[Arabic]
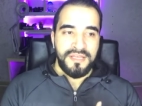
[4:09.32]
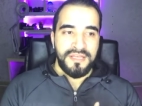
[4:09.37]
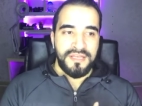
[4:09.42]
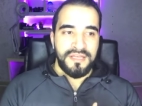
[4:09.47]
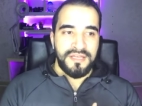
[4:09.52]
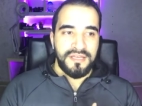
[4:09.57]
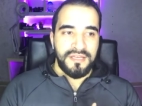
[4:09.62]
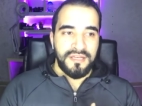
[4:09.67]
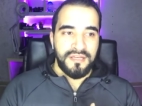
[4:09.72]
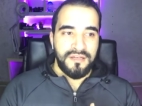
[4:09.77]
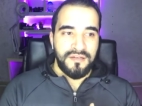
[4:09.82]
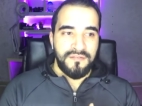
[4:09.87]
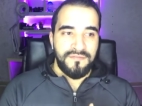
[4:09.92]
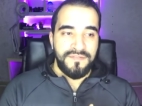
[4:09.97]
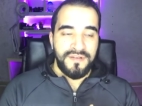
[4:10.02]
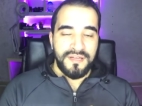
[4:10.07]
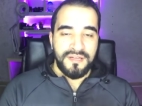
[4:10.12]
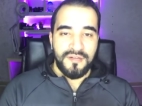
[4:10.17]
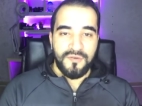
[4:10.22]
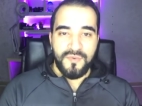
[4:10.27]
آه،
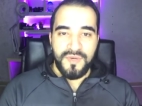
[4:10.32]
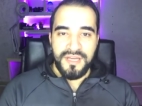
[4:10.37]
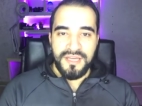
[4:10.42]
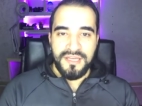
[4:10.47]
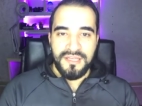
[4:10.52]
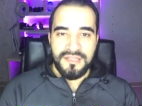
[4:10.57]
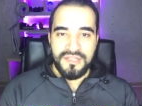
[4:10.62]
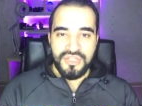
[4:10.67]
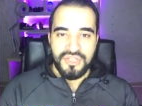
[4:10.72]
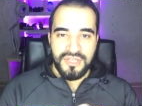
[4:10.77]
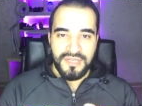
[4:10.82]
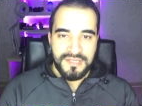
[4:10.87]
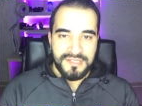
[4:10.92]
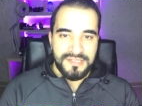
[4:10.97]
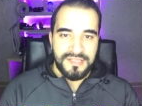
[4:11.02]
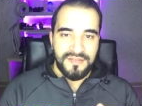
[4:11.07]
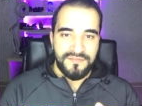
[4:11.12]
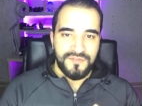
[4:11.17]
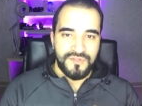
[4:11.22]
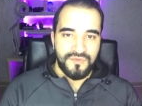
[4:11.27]
الفرق الوحيد
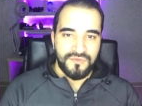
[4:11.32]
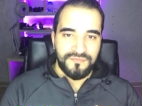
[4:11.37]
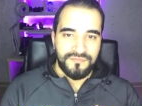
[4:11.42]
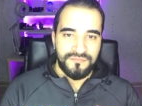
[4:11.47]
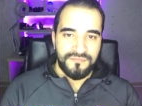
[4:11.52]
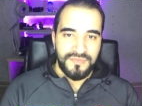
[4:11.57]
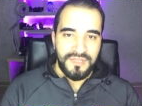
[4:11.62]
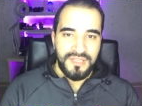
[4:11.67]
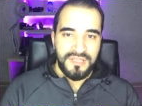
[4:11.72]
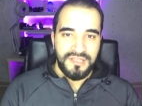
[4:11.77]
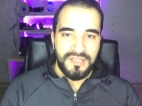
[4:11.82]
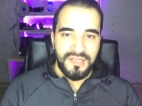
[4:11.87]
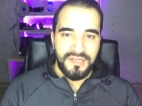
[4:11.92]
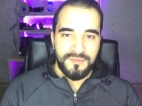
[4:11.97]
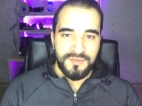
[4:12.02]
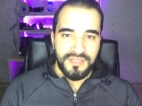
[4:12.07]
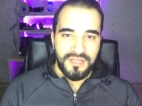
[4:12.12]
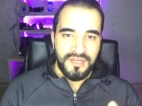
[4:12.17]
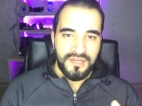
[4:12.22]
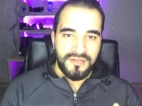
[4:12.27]
الشخص نفسه انت اللي
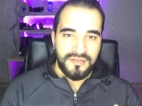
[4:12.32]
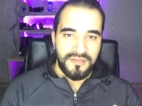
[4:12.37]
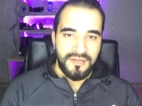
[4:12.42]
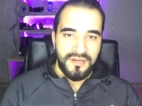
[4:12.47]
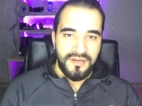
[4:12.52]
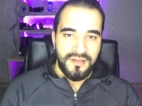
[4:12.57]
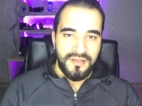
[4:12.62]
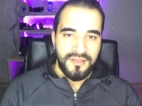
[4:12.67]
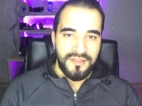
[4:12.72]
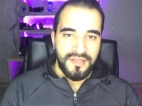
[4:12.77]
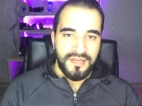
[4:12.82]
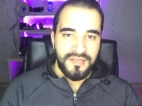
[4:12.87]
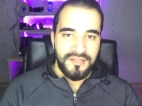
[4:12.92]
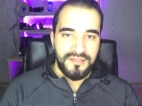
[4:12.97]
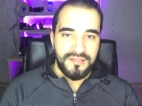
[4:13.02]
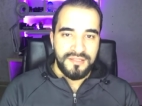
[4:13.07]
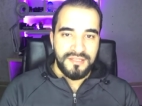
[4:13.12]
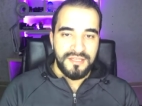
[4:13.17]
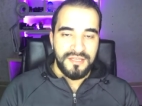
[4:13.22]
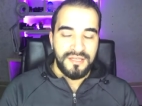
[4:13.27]
بتقرر اذا
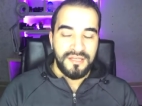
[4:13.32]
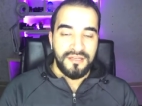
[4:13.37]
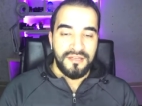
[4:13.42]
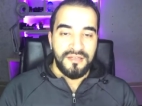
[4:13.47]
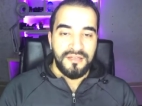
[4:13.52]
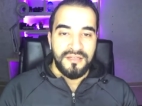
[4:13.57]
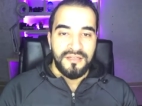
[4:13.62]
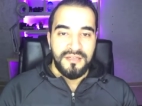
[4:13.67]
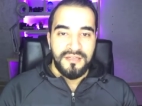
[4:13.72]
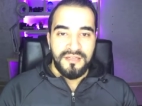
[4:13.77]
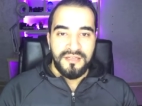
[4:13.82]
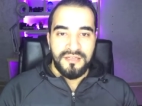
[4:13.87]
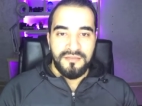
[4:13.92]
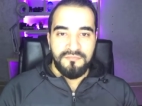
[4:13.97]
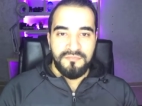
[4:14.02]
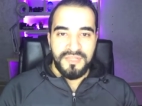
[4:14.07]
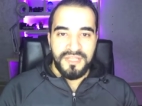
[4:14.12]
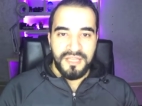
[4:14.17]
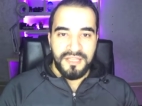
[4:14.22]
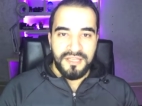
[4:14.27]
انت
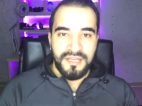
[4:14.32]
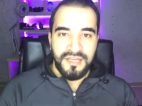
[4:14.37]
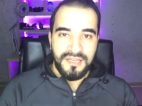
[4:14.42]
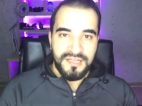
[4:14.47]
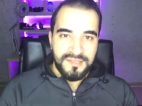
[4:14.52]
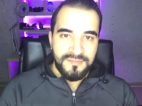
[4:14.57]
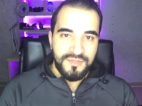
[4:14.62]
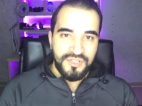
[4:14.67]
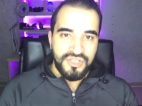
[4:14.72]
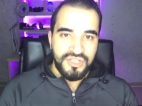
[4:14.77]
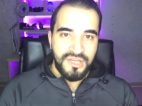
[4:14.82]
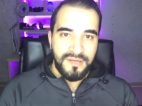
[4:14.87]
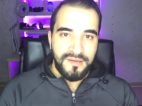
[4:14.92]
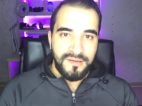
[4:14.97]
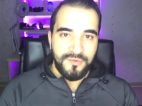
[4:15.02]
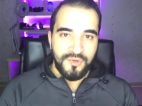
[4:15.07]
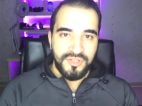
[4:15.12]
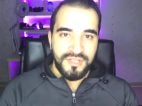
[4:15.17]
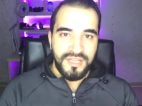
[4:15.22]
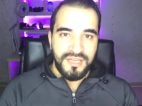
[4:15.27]
بدك تخلص من الجامعه
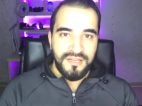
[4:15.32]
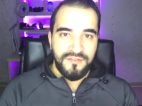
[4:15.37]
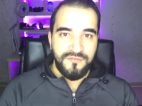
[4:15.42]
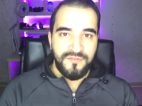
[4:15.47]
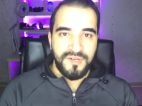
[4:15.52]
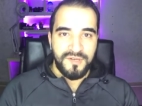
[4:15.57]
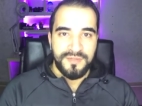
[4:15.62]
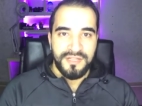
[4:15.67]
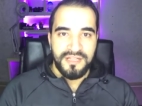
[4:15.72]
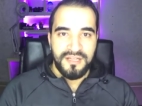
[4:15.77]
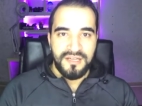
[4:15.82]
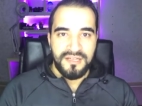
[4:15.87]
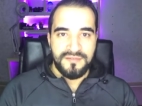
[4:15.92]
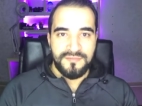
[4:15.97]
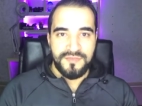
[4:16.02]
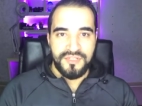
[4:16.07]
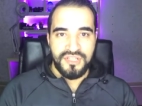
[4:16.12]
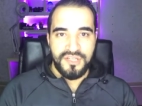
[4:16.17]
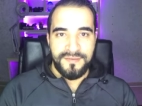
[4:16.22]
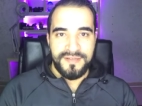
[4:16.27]
مختلف ولا بدك تخلص
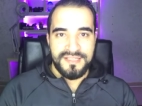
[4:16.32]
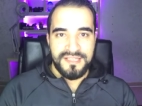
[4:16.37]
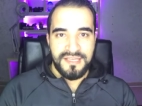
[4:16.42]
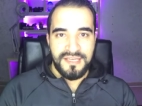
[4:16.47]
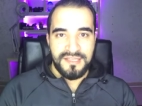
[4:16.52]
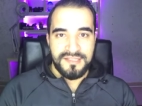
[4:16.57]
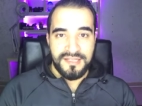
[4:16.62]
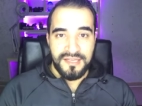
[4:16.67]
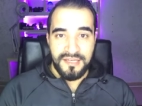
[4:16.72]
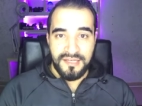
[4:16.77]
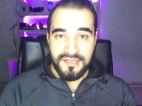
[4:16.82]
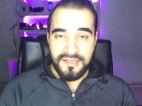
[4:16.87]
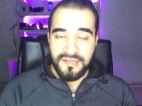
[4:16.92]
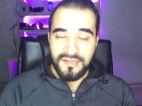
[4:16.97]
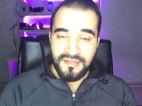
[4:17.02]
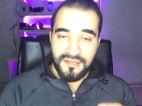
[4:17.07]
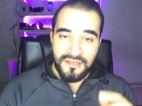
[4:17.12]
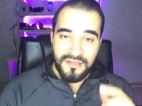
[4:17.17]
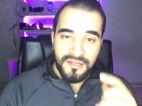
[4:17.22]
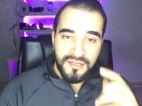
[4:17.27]
من الجامعه زيك زي
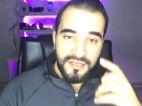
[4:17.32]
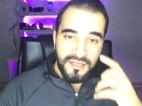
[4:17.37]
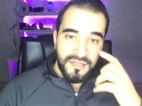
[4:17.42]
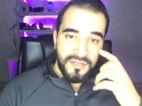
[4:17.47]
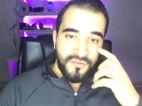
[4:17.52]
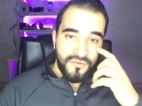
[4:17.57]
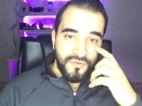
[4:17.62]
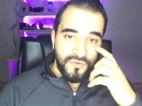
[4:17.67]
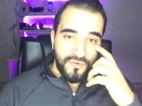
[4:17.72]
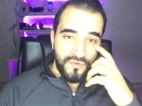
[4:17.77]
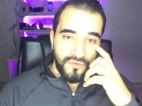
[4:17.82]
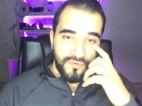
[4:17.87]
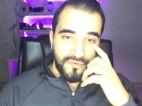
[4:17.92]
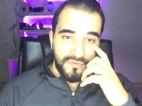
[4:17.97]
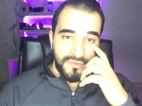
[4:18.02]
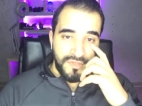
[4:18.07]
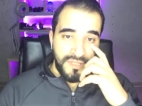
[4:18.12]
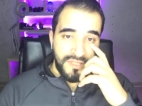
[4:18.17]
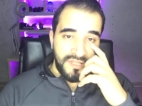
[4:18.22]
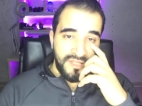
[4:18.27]
غيرك
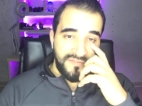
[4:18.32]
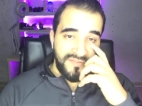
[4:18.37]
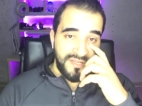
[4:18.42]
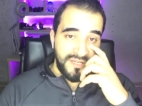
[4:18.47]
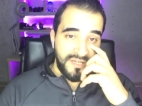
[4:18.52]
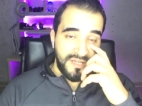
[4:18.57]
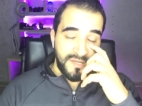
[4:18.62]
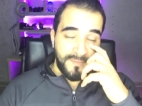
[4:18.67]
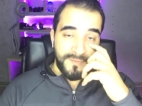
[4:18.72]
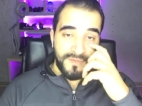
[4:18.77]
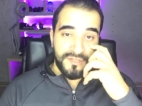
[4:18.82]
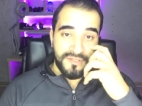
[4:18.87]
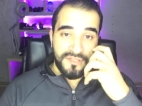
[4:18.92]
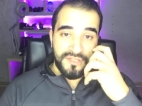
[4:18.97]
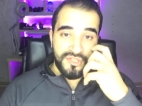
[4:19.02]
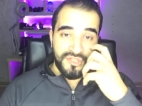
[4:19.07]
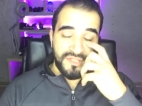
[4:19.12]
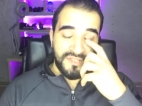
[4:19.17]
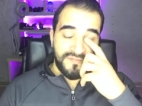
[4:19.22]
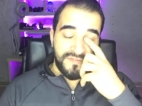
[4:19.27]
وينتهي فيك الامر
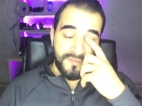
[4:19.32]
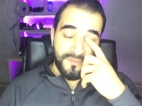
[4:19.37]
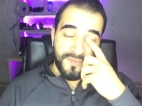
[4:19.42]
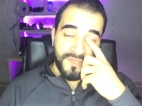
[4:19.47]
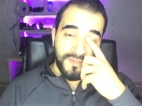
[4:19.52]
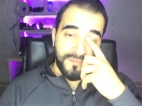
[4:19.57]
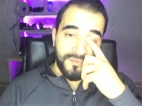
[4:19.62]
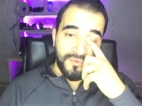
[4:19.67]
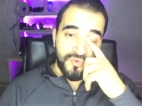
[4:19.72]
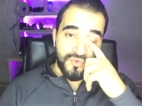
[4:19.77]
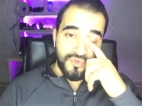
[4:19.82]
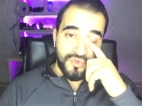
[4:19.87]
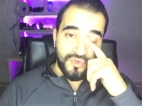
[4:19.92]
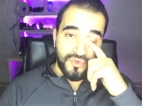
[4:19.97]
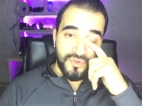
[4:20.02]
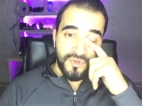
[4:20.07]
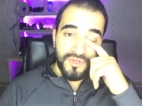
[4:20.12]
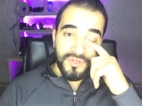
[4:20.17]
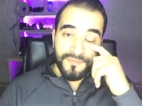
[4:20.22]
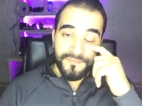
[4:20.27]
تجلس في البيت بدون
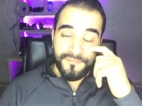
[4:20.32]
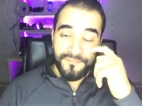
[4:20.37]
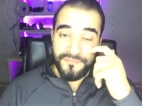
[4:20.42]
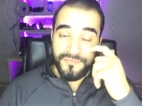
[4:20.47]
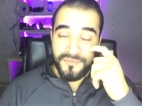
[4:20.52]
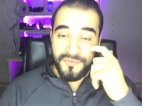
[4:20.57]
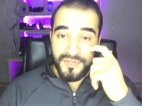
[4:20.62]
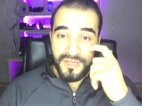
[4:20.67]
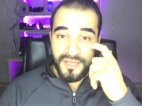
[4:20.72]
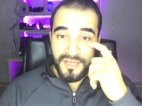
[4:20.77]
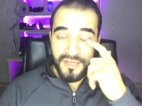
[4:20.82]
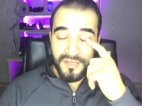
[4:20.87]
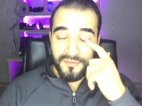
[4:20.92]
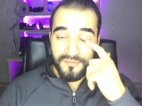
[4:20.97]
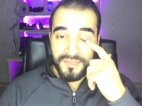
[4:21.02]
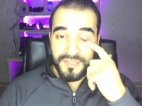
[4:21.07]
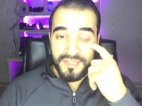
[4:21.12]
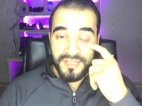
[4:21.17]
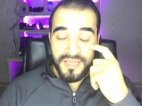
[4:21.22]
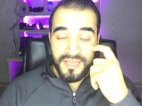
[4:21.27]
شغل
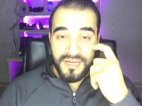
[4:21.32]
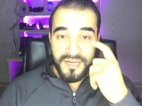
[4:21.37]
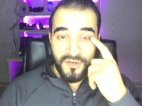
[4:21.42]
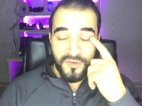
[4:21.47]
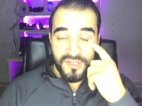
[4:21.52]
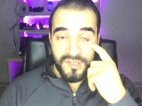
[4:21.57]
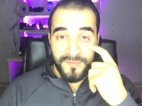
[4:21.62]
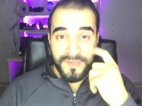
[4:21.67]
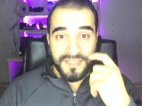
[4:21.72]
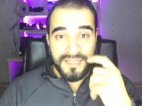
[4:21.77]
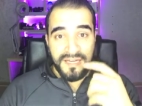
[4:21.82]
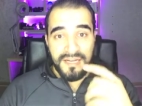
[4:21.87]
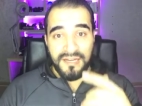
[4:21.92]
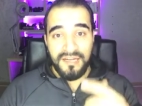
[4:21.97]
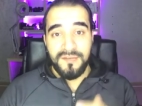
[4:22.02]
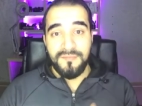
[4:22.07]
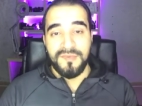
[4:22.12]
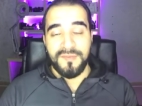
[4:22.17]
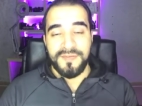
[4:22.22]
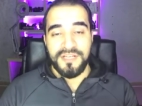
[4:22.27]
فبالتالي لو اعتمدت على
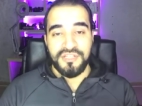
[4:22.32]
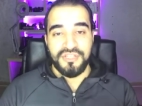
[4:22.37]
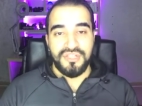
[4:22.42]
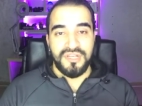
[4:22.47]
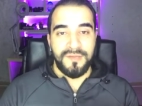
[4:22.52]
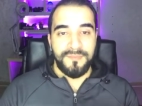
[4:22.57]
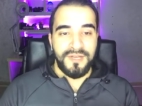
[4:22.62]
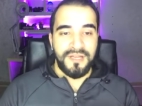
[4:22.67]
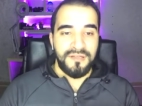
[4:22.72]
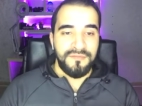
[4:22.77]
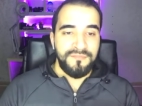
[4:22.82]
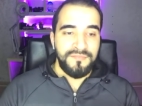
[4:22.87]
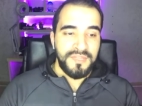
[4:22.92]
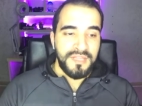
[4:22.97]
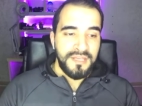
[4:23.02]
العلم تبع الجامعه